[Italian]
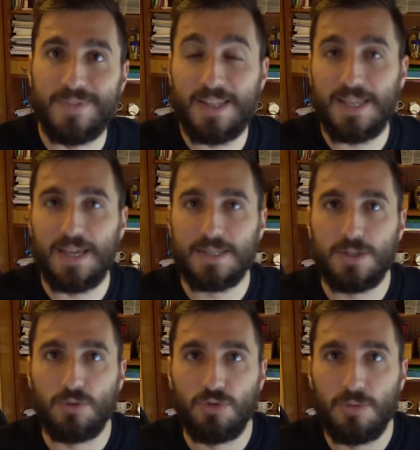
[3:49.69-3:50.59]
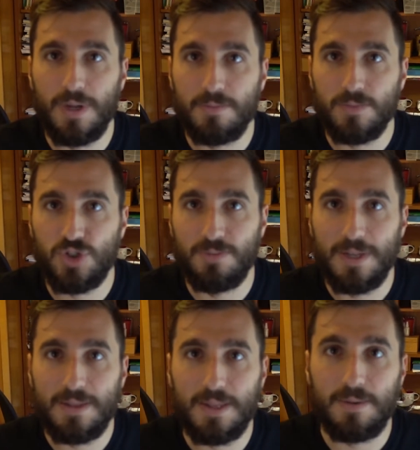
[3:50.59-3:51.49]
Netgear secondo me ci
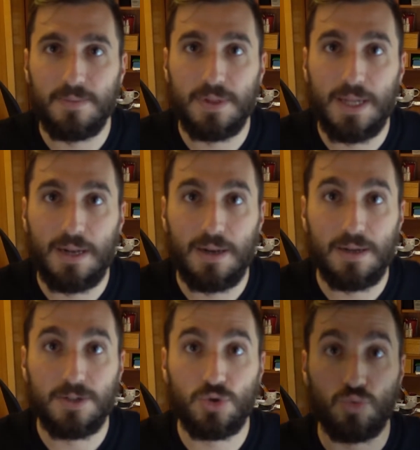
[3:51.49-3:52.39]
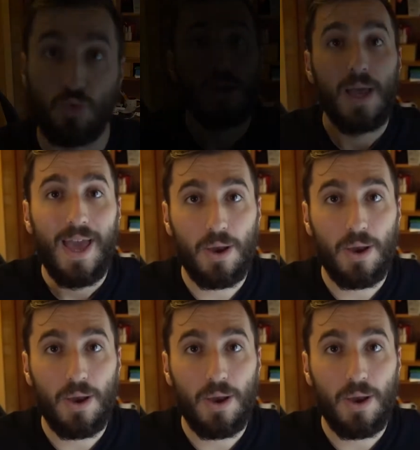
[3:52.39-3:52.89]
mette del suo.